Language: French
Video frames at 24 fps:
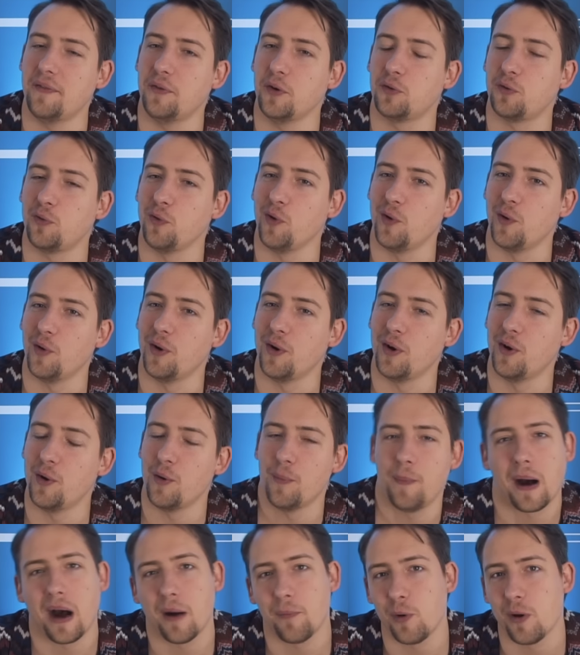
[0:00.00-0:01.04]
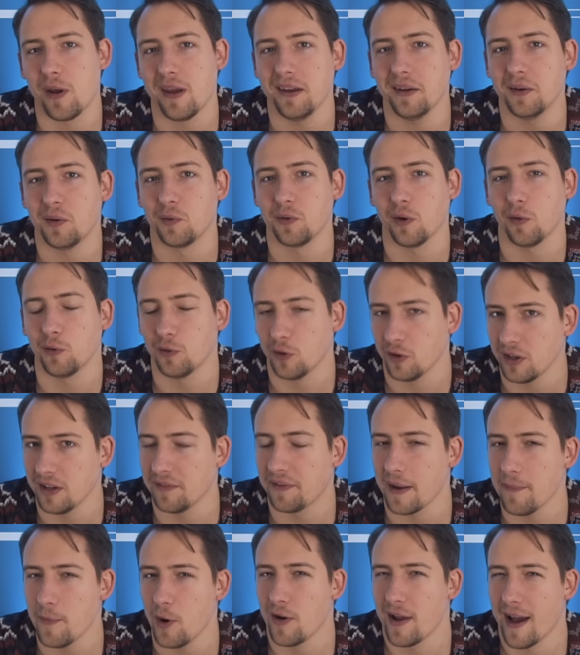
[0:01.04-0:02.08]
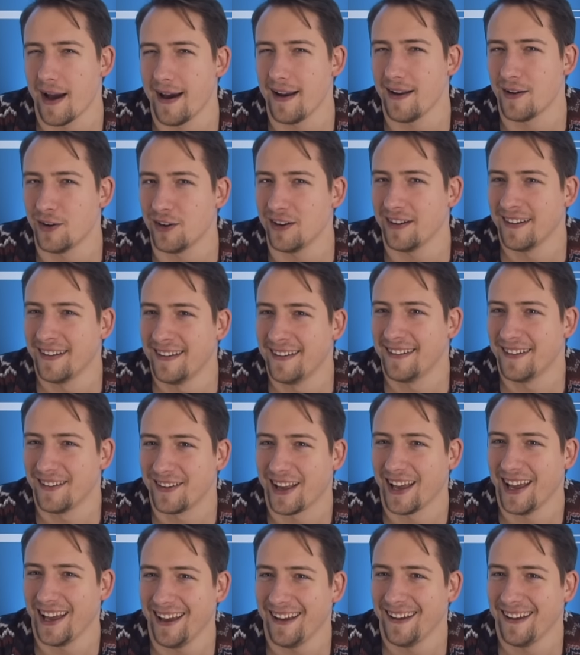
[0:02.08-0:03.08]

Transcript: vautours euh, parapluie on, on en est vraiment là alors Ok